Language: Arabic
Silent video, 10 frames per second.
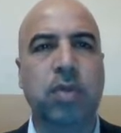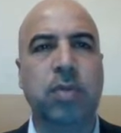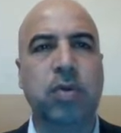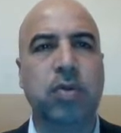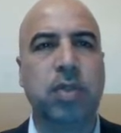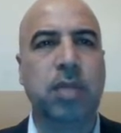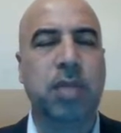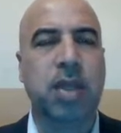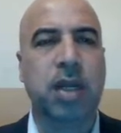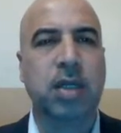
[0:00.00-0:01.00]
موجودين
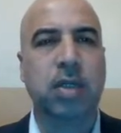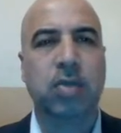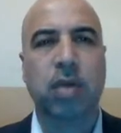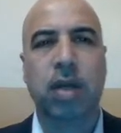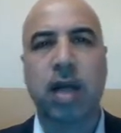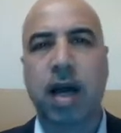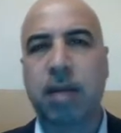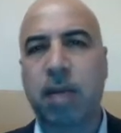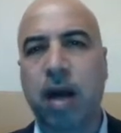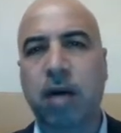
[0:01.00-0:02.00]
مثلا الطلاب